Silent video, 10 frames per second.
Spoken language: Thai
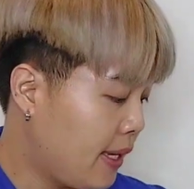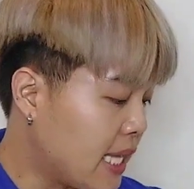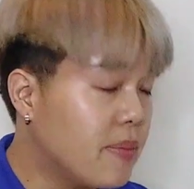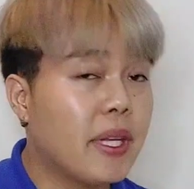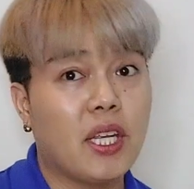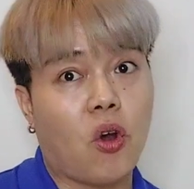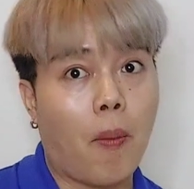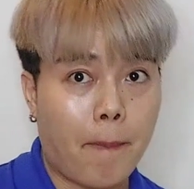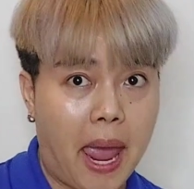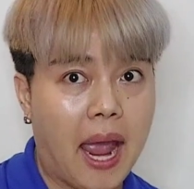น่าจะมีกลิ่นขอ
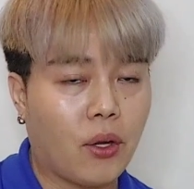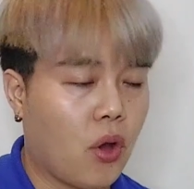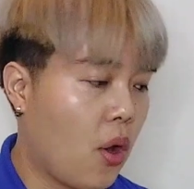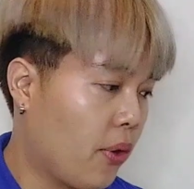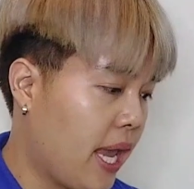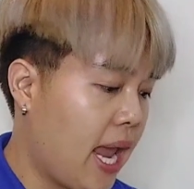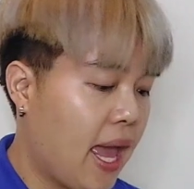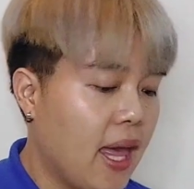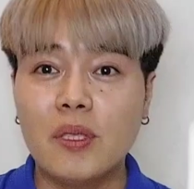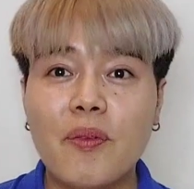งแป้งด้วย โอเค
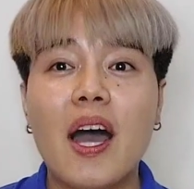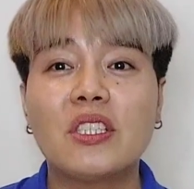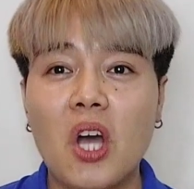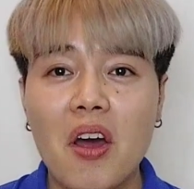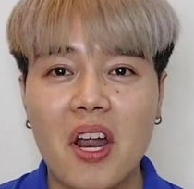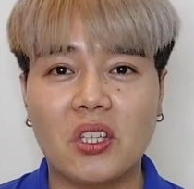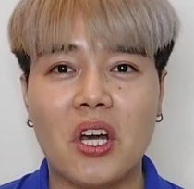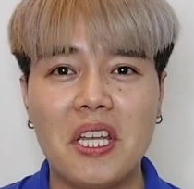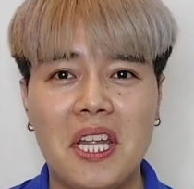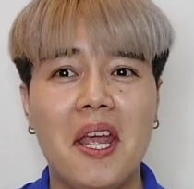ผมจะว่าช่องเราต
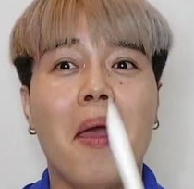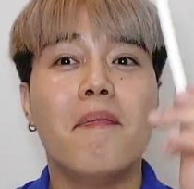อนนี้